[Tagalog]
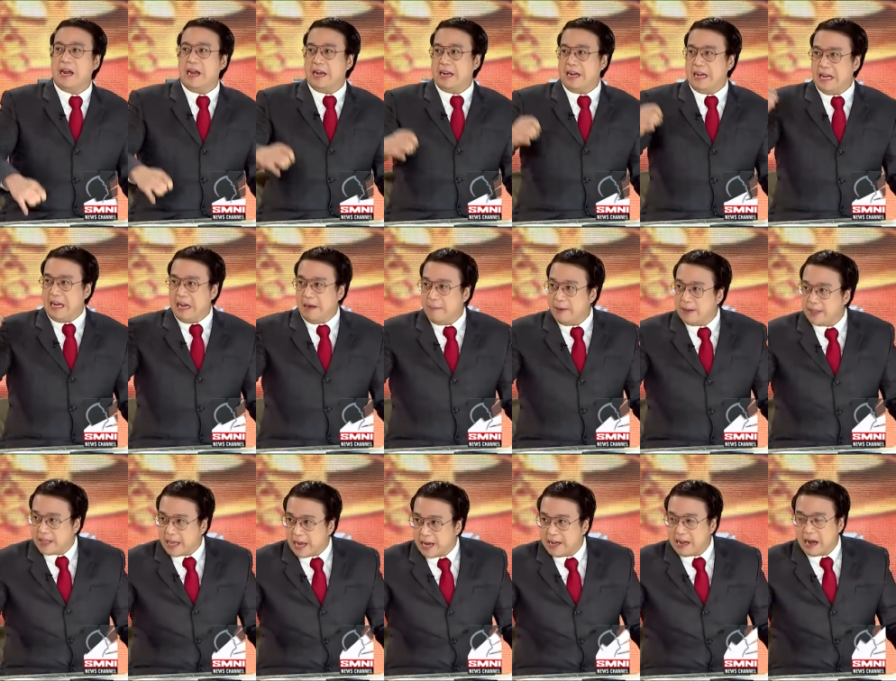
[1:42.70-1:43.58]

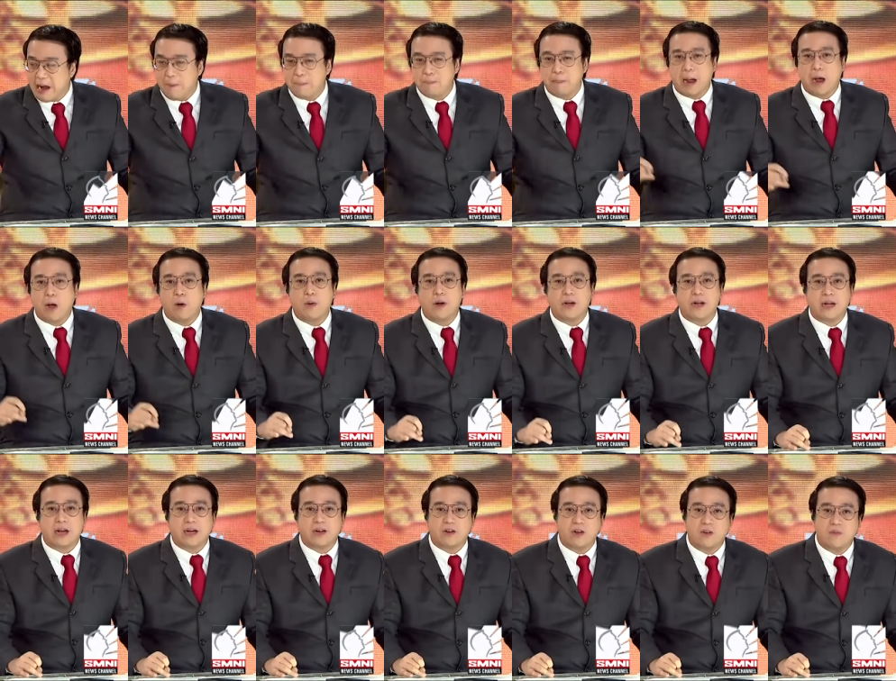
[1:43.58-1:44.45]
limited ang power
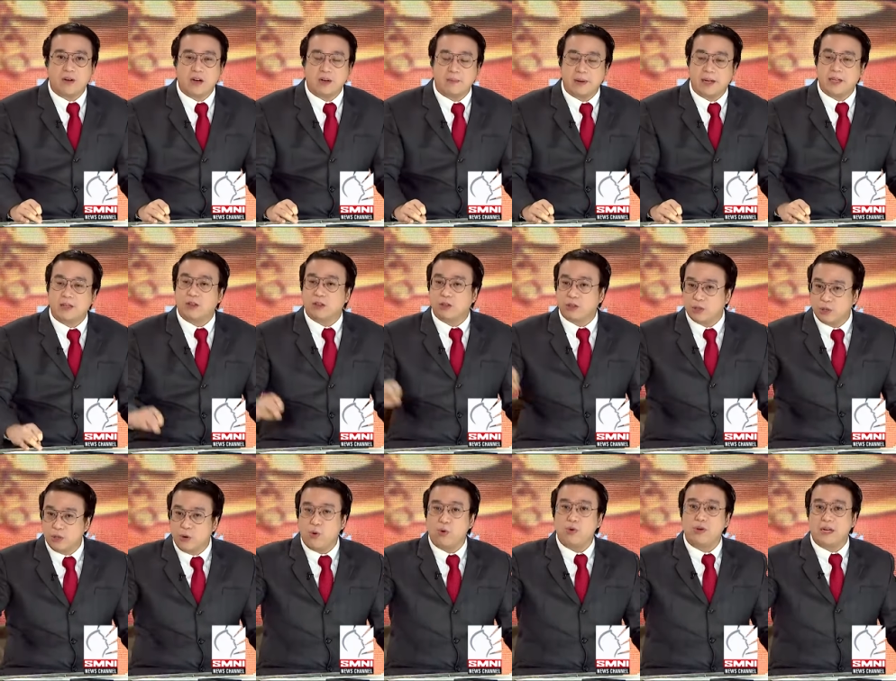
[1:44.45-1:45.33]
ng government
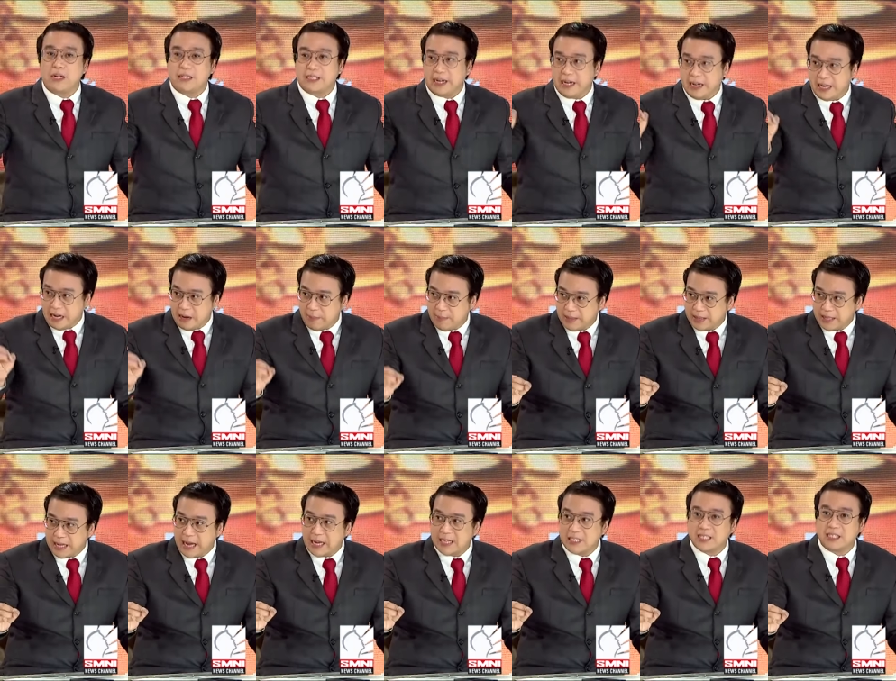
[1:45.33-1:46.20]
through the saligang
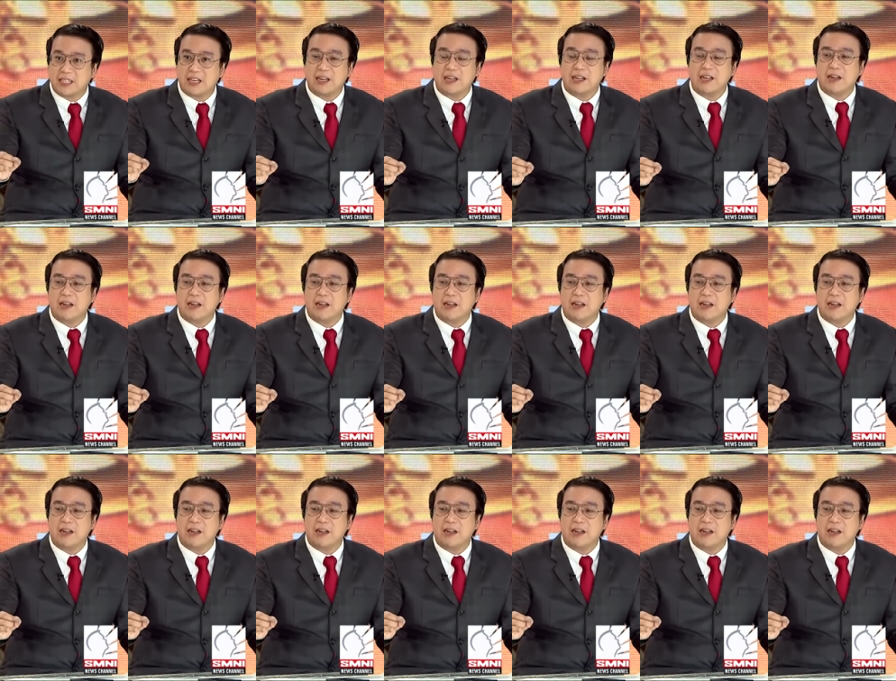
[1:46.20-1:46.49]
batas,